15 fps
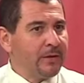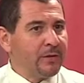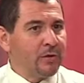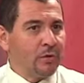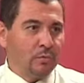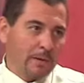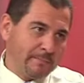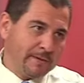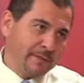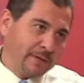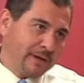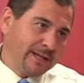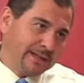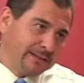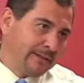con una
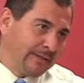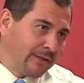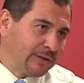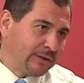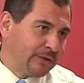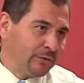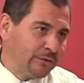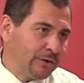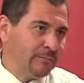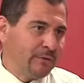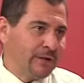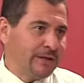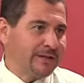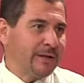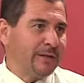pieza que ha tardado tanto
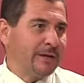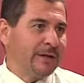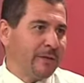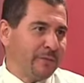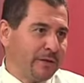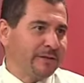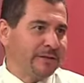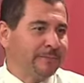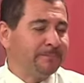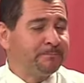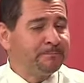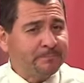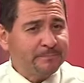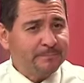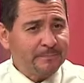tiempo en, en hacerse, ¿no?
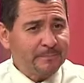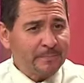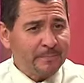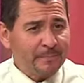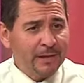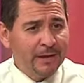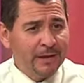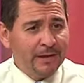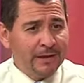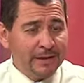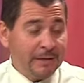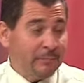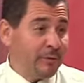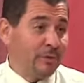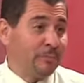
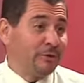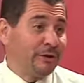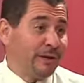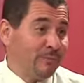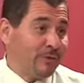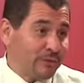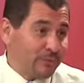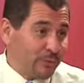Y bueno, como tenemos la